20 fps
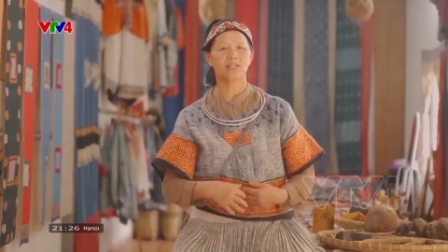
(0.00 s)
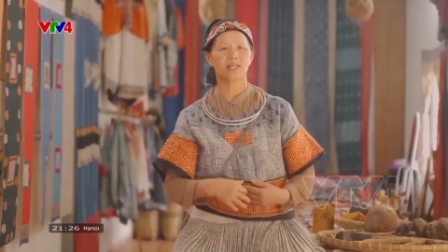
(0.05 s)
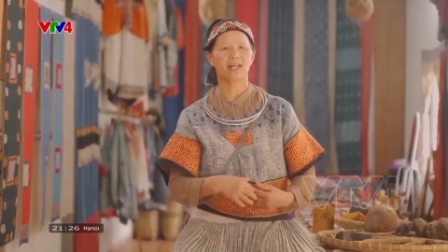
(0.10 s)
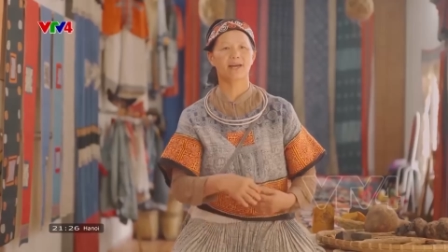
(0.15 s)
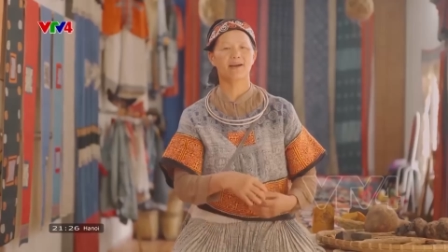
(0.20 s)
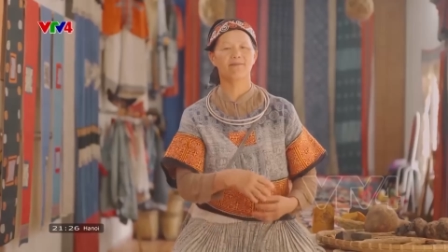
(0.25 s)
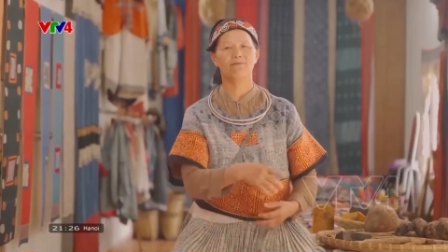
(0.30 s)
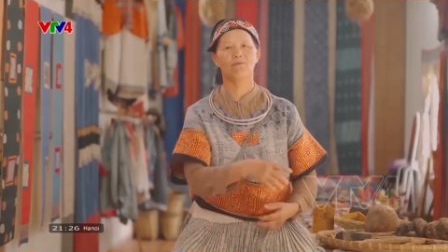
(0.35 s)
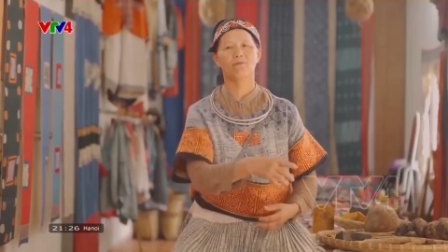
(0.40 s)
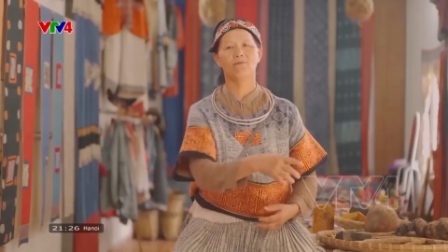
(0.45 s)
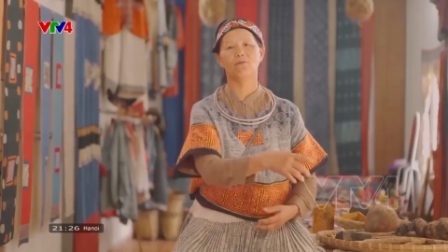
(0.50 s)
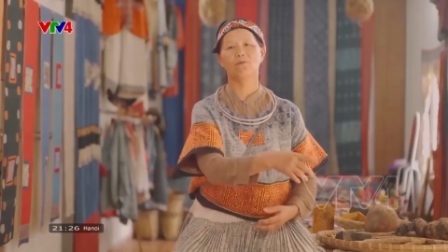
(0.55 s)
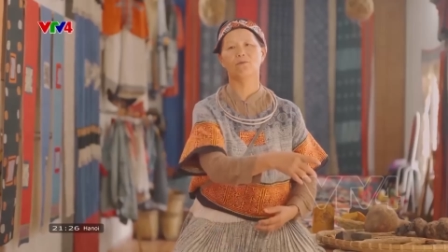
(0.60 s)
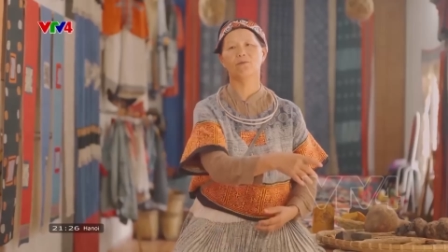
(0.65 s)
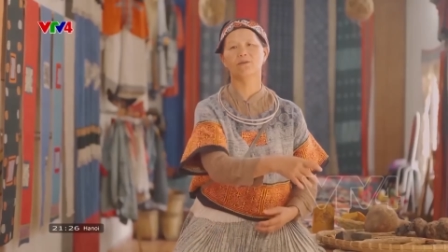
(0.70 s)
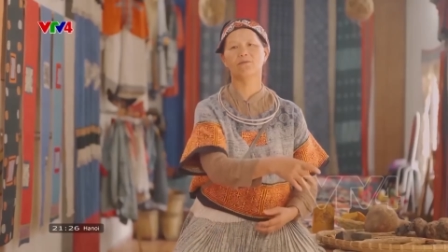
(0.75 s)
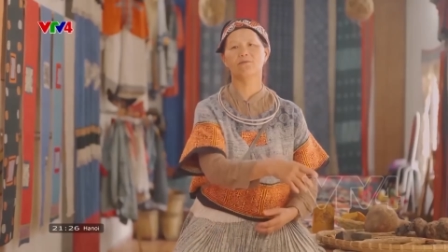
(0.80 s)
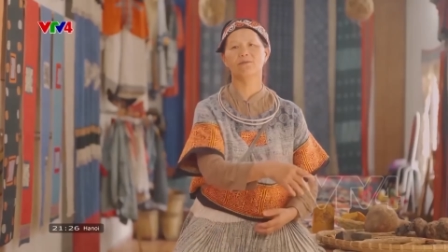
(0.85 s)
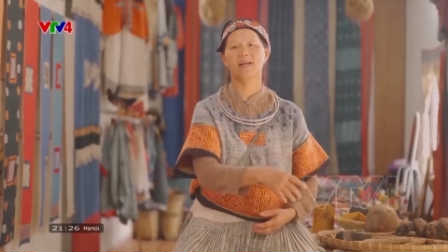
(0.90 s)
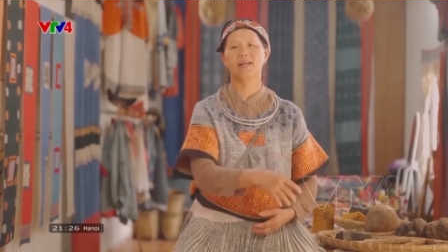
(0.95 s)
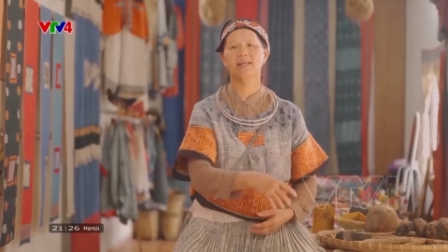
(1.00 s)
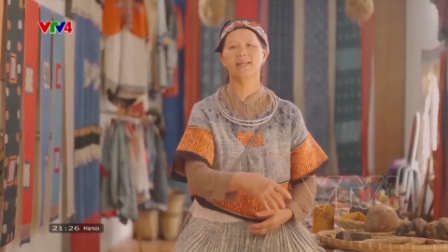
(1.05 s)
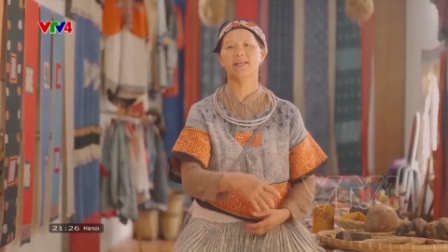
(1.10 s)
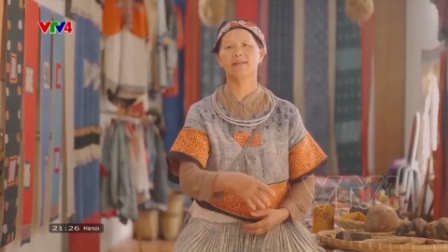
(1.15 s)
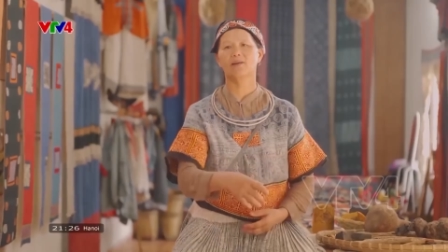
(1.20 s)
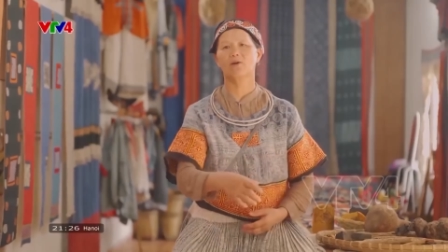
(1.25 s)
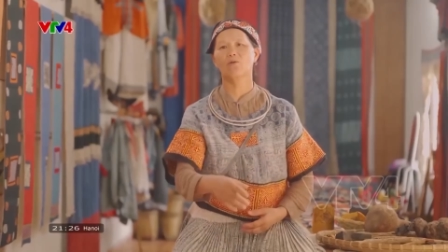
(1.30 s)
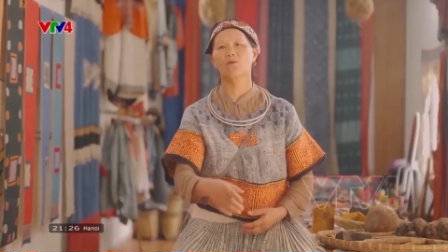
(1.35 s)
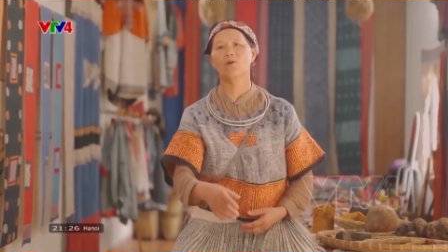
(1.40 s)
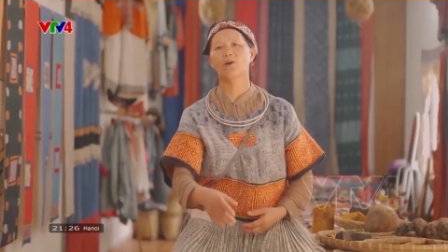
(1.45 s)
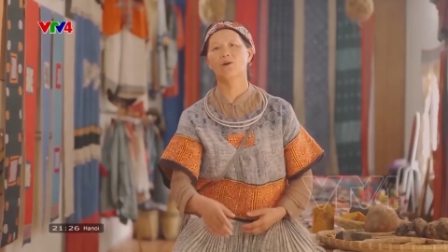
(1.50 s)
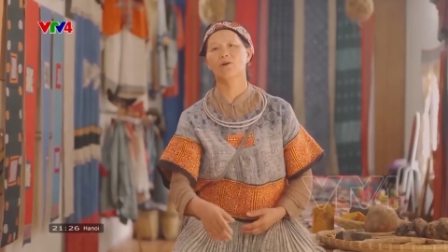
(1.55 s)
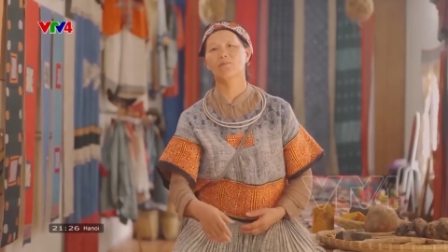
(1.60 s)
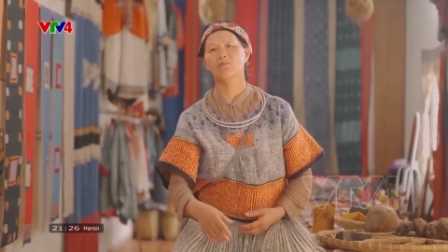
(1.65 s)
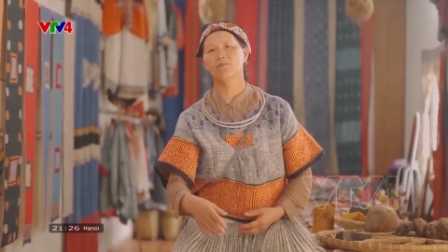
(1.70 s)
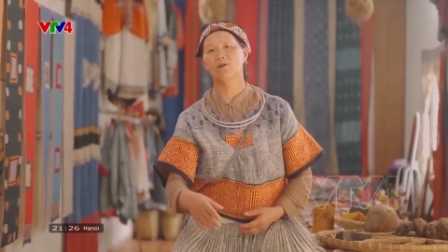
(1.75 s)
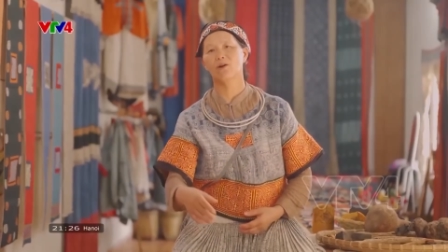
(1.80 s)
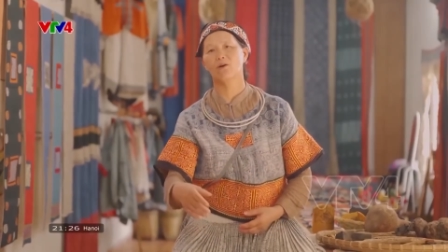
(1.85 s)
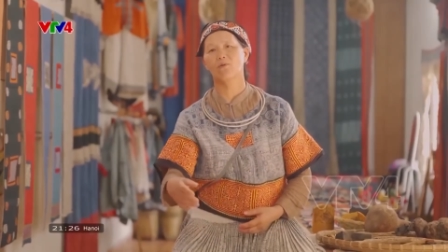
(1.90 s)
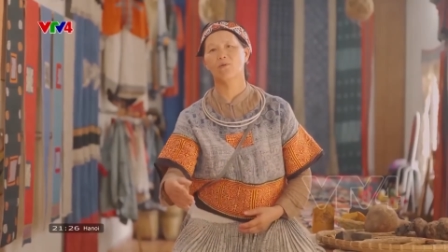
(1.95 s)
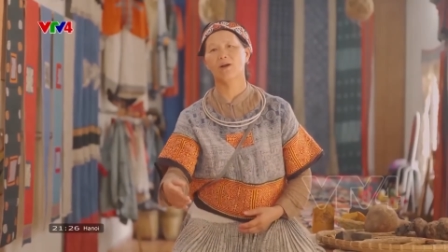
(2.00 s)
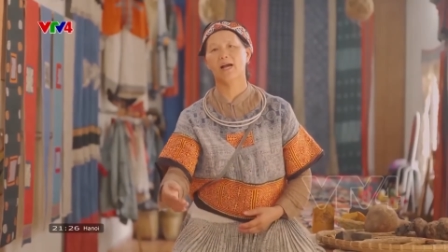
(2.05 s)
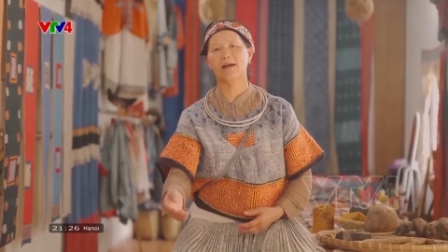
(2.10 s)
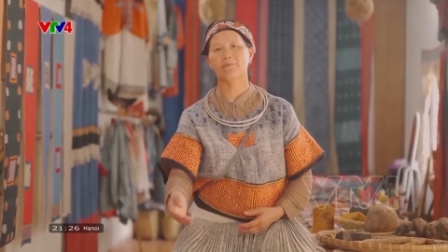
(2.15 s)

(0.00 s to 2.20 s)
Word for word: tôi chỉ là phục vụ trong gia đình, nấu cơm,